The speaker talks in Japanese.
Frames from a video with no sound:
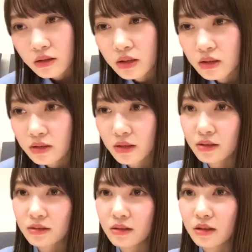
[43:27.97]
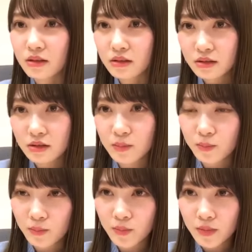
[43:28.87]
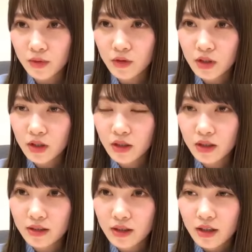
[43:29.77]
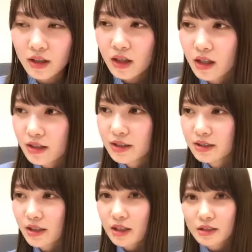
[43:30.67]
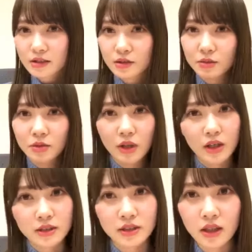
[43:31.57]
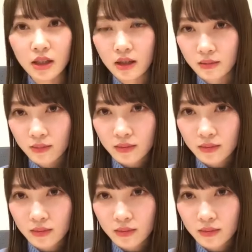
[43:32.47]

雪降ってるんだ。雪ありしたい。スノボかスキー。